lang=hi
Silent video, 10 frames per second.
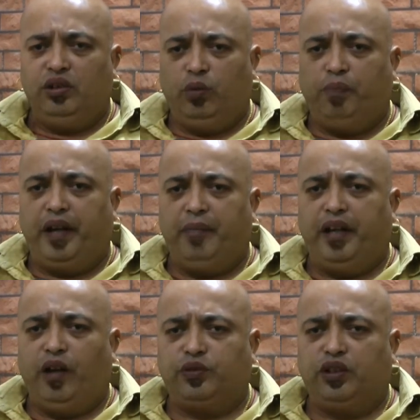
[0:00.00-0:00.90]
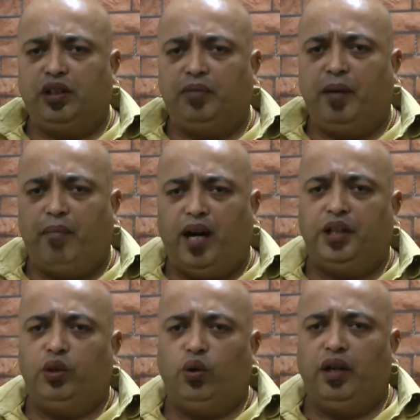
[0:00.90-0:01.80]
जो बड़े बड़े अफसर
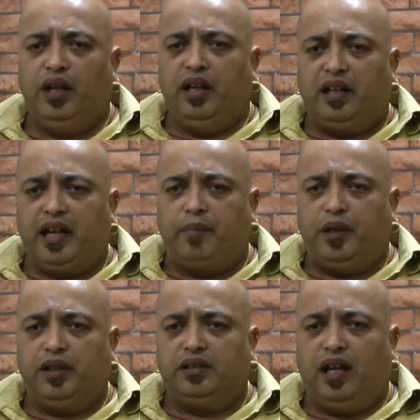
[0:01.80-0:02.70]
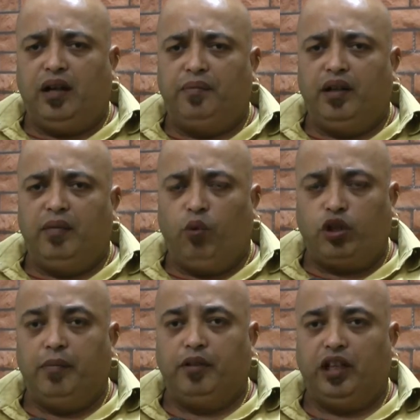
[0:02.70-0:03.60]
मान योग कैप्टन साहब
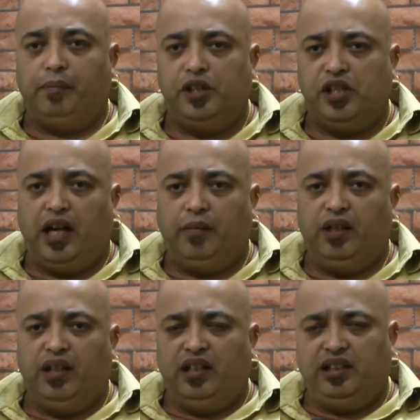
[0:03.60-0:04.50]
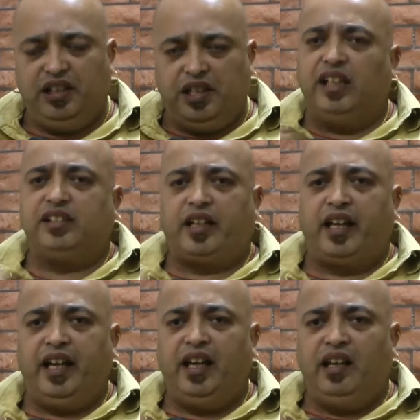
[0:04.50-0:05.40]
मुख्यमंत्री पंजाब ये जान
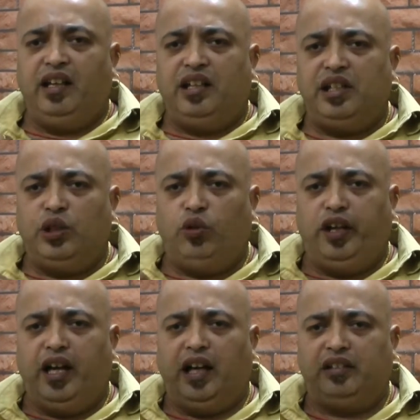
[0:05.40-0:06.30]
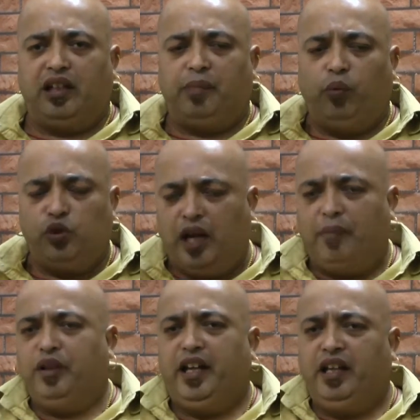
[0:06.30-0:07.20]
सकेंगे जिन्होंने आज तक पूछा
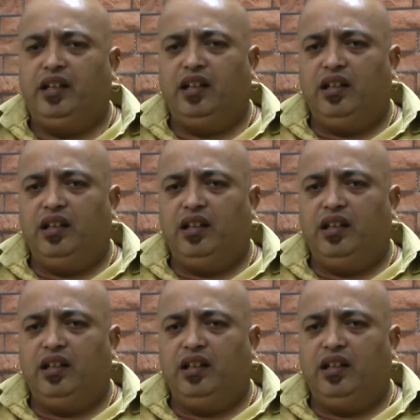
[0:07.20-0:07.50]
भी नहीं